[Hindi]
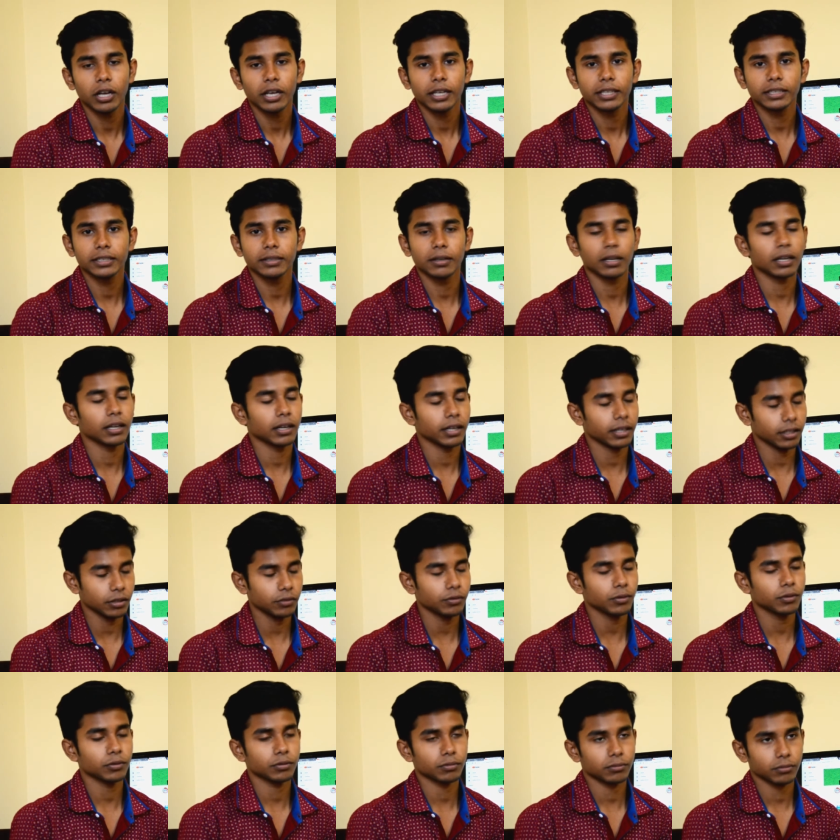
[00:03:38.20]
या
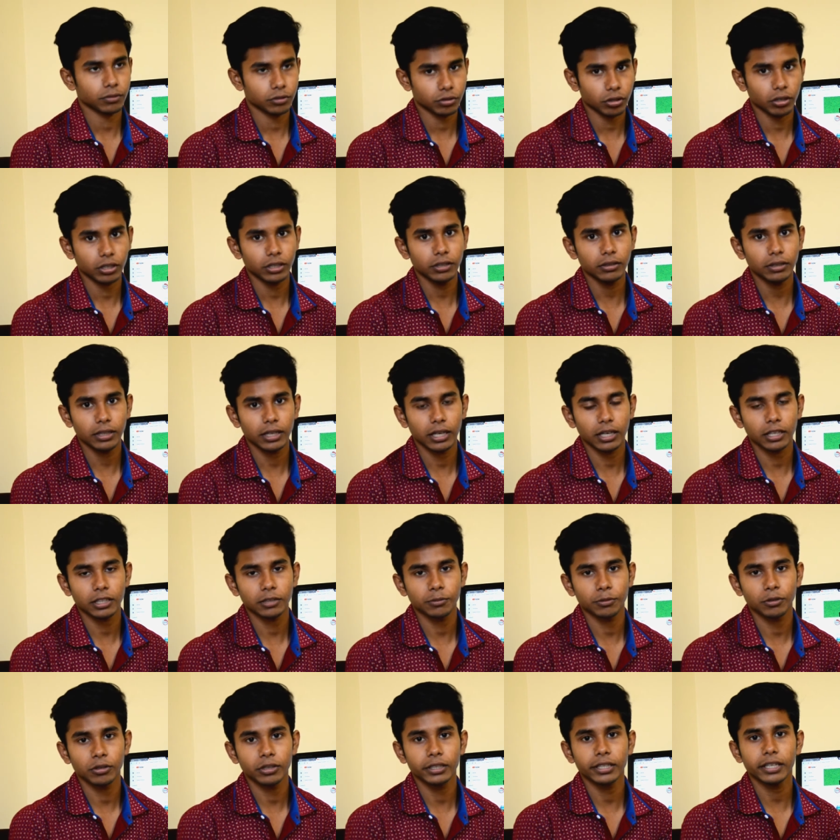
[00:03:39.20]
लेनोवो सॉरी गलत
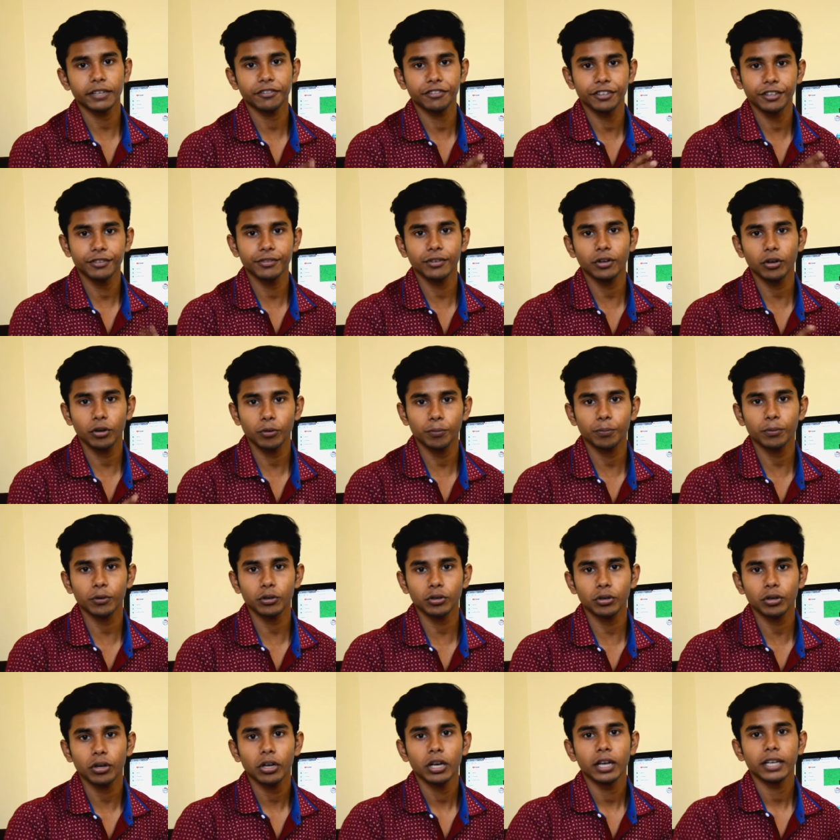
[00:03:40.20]
बोल दिए वीवो ओप्पो
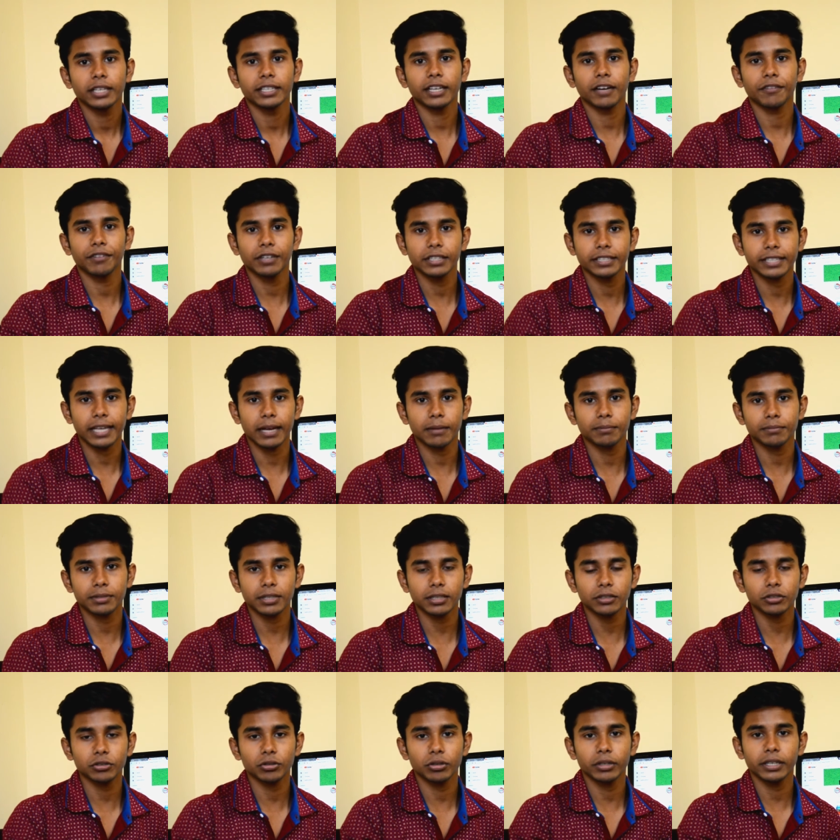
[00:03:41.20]
या फिर
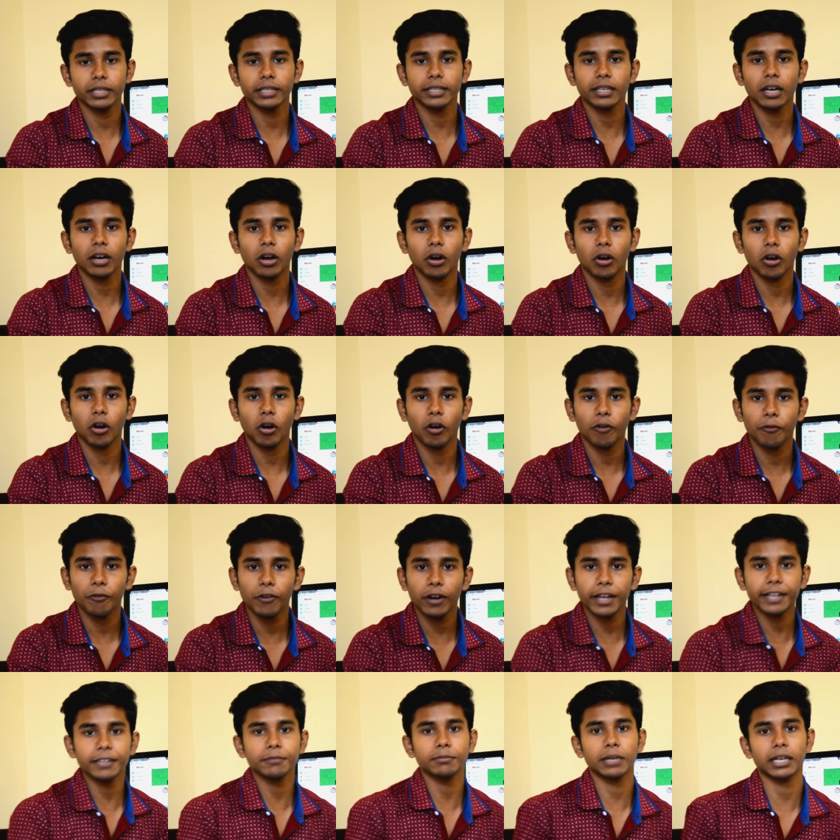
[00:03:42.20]
सैमसंग जो है इनका
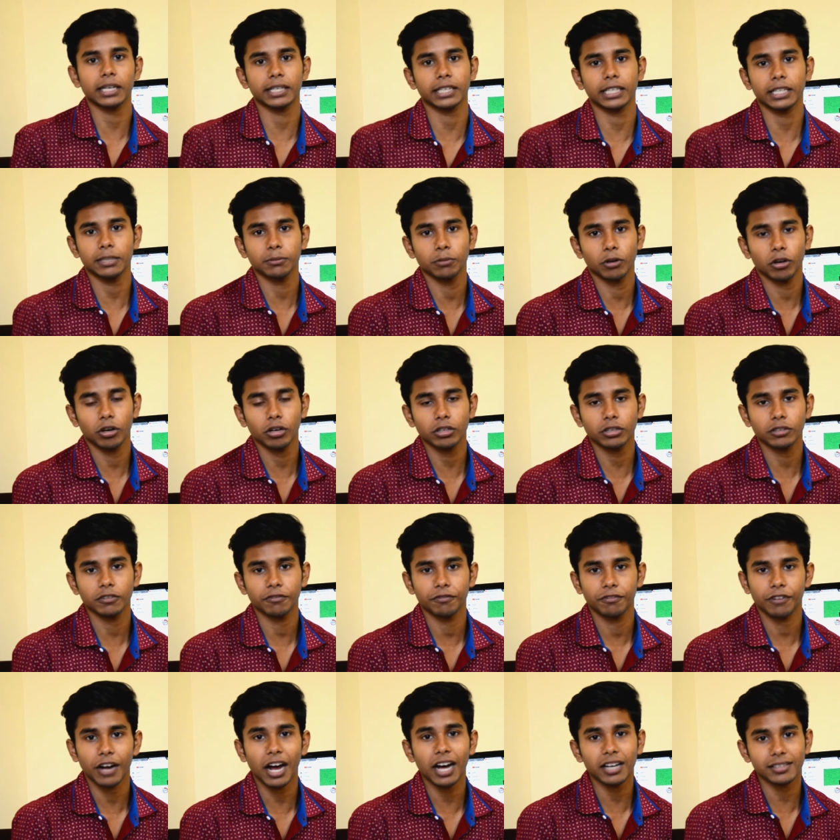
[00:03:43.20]
ऑफलाइन मार्केट बहुत
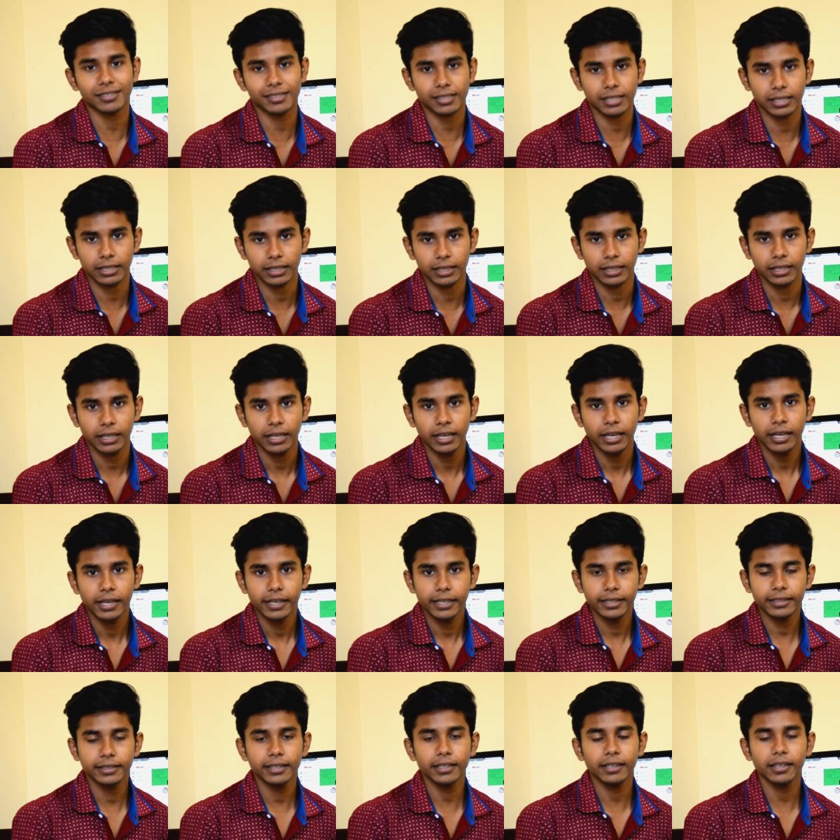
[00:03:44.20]
फास्ट है
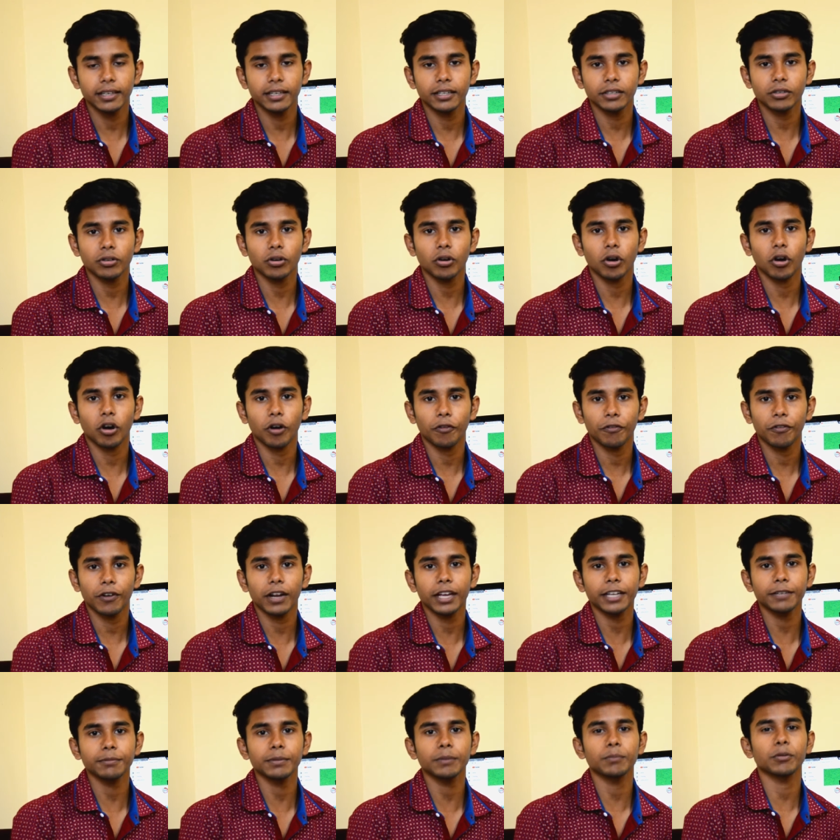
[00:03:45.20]
इसीलिए इनको ऑफलाइन
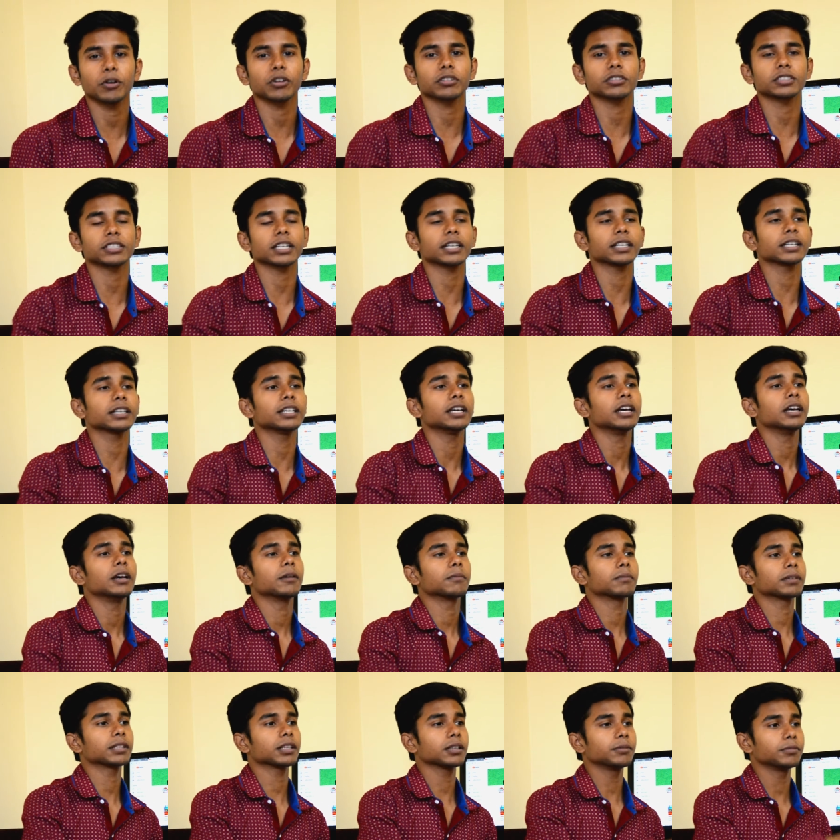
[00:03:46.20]
में बहुत सारे
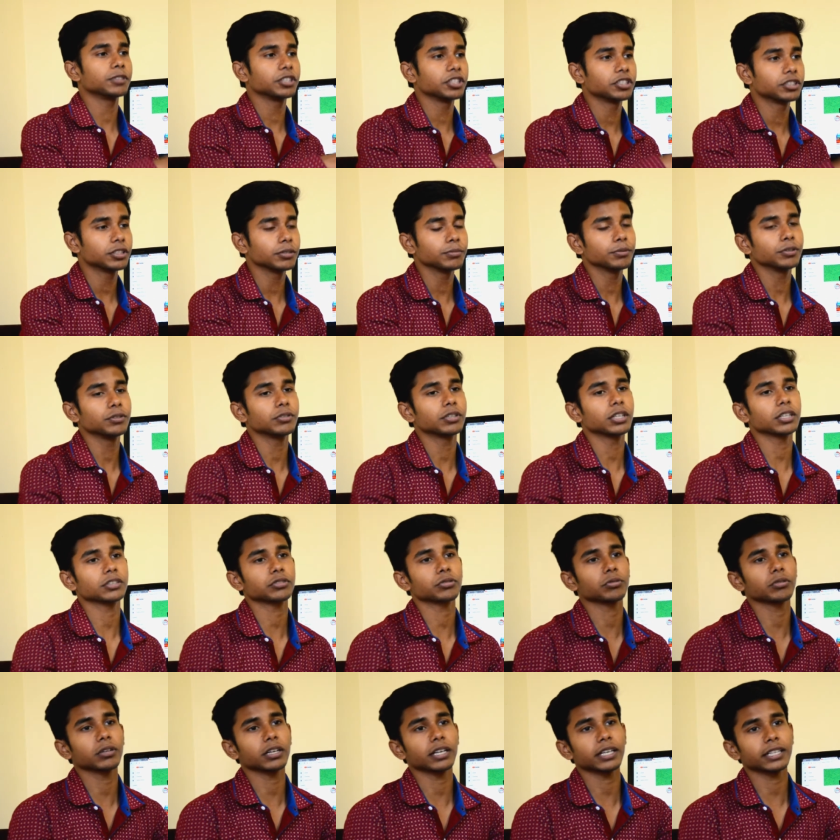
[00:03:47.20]
मतलब डिस्ट्रीब्यूटर्स हो
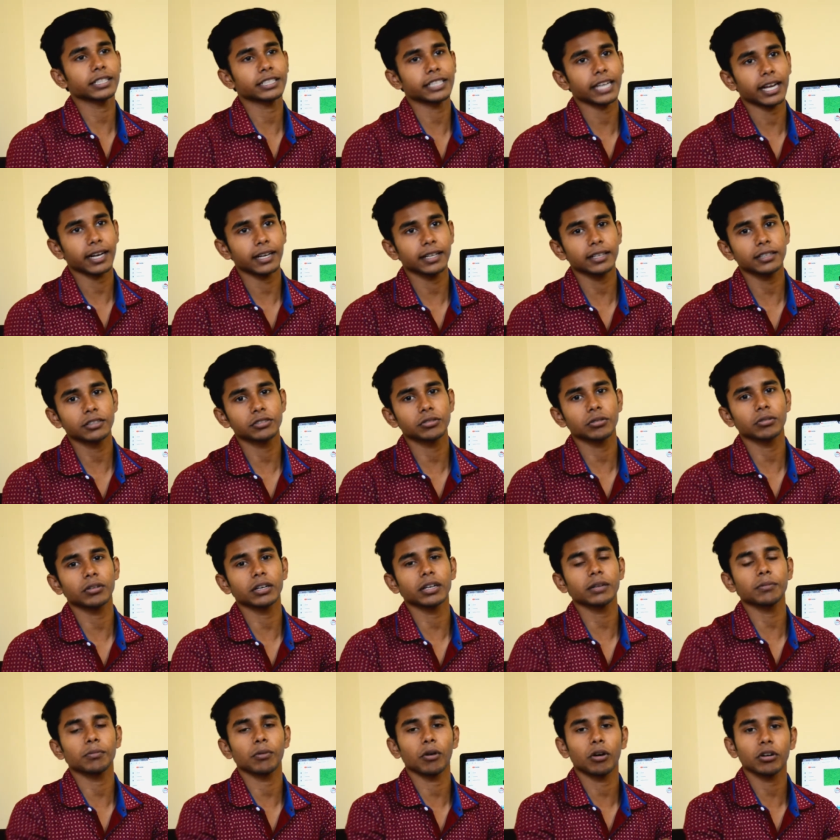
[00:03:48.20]
गए चैनल्स हो गए
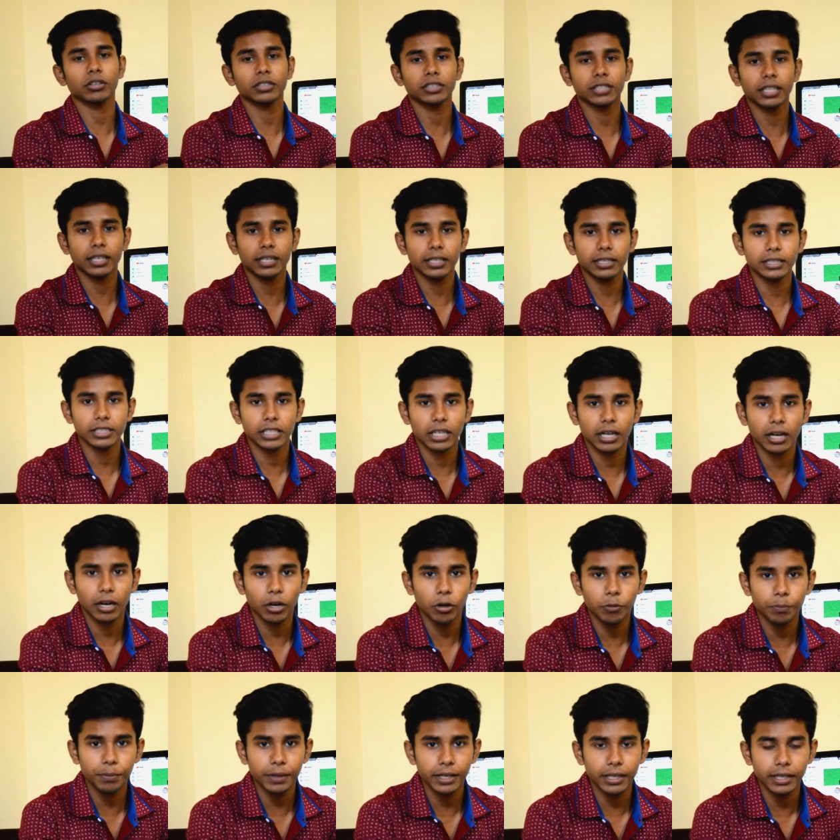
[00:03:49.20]
बहुत सारे जगहों
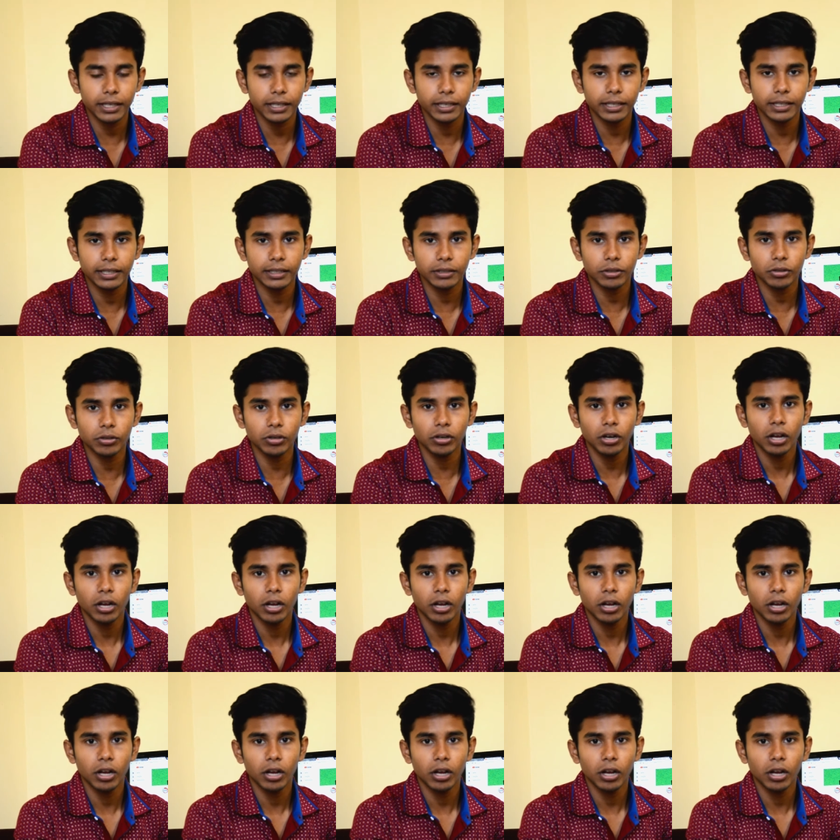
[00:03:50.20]
पे इनको